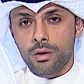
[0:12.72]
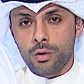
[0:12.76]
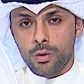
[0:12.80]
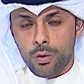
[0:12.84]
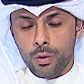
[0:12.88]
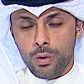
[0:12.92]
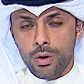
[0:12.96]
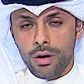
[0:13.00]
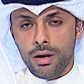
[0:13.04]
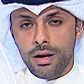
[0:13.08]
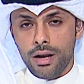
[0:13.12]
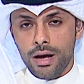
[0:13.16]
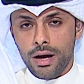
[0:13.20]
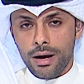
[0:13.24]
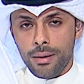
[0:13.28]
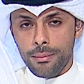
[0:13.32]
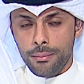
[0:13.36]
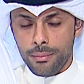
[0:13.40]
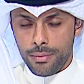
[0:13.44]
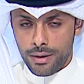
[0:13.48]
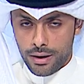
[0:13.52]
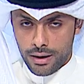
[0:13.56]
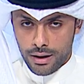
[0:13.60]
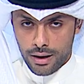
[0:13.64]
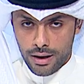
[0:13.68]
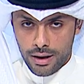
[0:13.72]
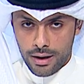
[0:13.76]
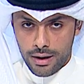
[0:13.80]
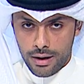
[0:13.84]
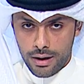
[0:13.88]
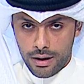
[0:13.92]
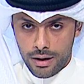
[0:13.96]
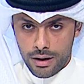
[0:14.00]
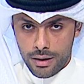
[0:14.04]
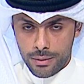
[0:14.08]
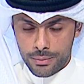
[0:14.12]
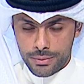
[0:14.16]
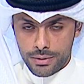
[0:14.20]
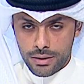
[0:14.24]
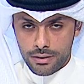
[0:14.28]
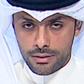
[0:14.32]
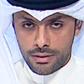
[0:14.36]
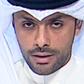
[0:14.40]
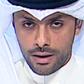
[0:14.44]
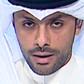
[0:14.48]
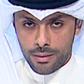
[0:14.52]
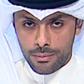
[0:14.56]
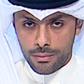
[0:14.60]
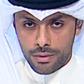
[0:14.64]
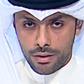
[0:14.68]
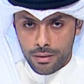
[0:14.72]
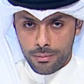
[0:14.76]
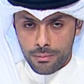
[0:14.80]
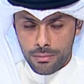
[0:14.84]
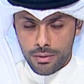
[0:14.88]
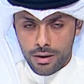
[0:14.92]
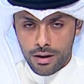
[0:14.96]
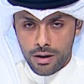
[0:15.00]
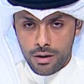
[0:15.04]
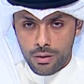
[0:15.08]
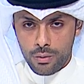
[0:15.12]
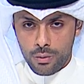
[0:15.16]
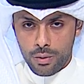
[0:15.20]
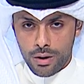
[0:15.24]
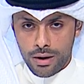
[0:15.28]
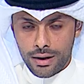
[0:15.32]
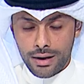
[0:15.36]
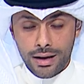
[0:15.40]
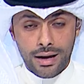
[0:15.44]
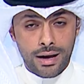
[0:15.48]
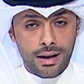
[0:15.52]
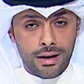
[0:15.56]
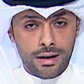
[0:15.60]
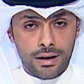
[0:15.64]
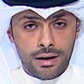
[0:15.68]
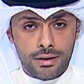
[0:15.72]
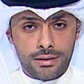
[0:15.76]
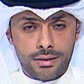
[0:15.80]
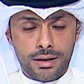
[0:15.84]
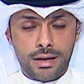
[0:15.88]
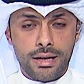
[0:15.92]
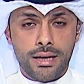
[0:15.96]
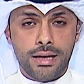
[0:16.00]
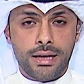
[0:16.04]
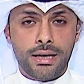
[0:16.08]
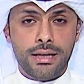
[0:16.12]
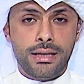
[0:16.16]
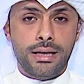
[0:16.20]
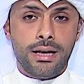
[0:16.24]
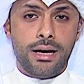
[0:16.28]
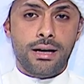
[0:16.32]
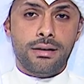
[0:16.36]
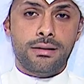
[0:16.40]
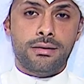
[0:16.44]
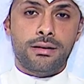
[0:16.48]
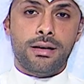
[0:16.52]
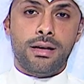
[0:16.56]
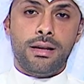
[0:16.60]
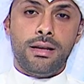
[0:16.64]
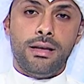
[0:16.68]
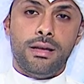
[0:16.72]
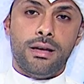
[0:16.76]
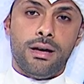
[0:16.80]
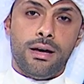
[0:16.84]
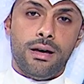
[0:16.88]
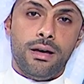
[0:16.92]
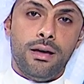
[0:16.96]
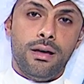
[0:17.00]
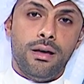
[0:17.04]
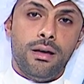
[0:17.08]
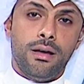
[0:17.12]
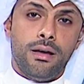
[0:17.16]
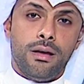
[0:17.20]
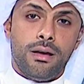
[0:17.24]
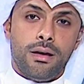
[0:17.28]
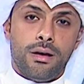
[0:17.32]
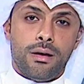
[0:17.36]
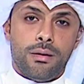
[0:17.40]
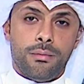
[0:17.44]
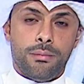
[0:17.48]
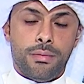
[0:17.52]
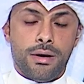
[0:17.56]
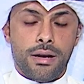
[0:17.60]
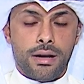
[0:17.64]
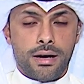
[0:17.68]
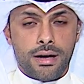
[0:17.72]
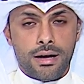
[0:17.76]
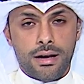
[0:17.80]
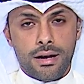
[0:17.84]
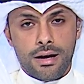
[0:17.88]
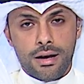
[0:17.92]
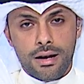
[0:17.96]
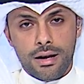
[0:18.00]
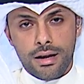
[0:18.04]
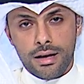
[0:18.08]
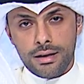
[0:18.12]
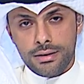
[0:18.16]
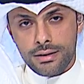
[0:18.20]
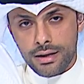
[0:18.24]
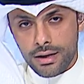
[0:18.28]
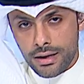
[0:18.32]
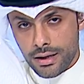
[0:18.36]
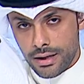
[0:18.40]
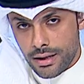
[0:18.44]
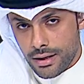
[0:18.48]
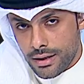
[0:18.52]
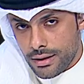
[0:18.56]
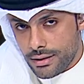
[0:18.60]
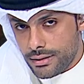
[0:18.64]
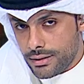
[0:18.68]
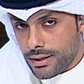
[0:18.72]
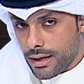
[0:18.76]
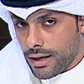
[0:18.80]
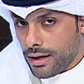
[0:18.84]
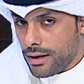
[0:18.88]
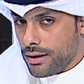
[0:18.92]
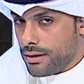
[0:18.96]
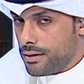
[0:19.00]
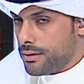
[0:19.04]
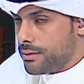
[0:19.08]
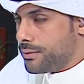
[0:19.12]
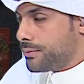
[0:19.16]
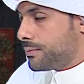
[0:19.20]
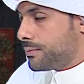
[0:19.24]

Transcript: كل مرحلة ابتسام رمال ورحلة تاريخية عسكرية من خلال التقرير التالي